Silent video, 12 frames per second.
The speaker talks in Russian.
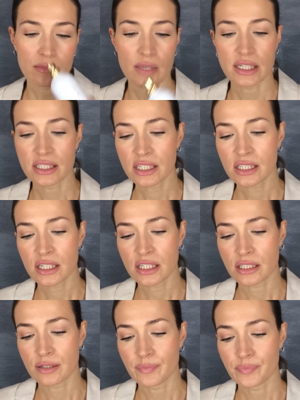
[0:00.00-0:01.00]
Здесь
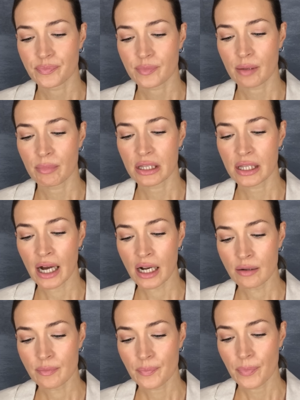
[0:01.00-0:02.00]
есть
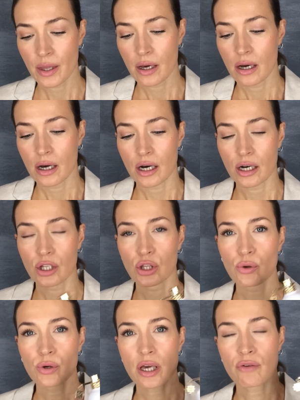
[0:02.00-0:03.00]
миндаль,
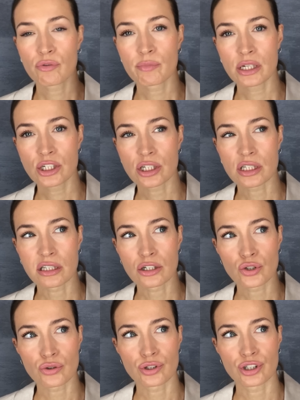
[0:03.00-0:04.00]
но я его меньше
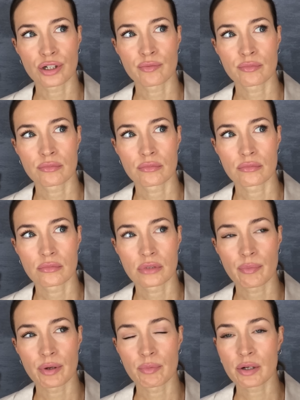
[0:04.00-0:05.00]
слышу, чем,
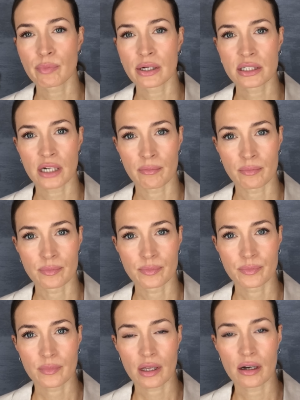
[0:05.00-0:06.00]
например, бальзам.
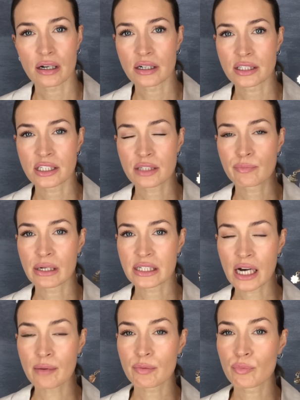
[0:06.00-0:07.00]
А, здесь
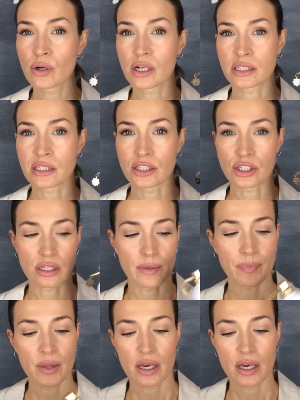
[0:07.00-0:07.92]
бальзамы более слышны.